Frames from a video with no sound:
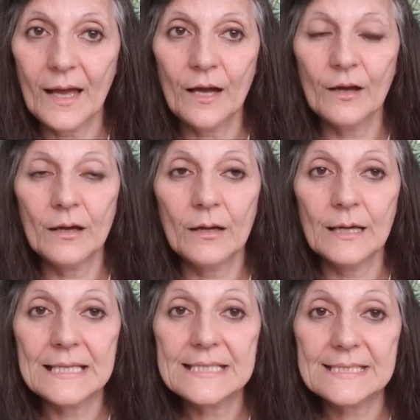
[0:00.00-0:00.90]
euh,
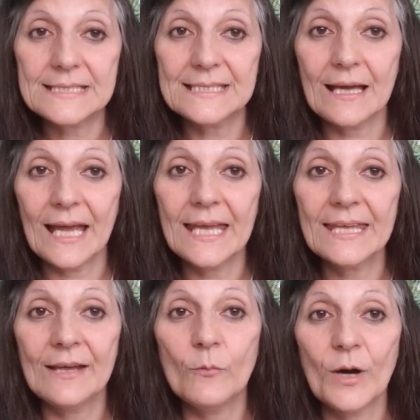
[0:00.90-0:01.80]
si
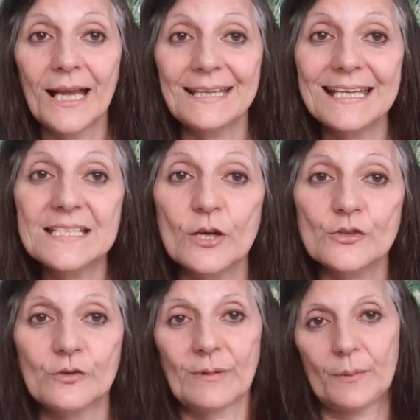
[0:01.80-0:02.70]
ayez au moins la
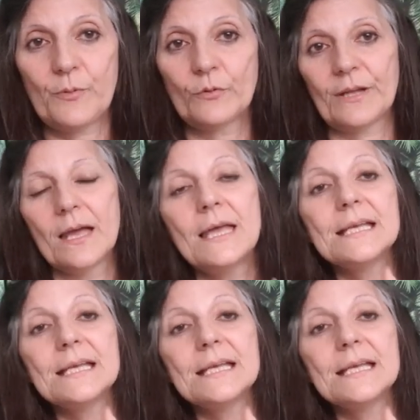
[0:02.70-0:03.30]
décence de me répondre,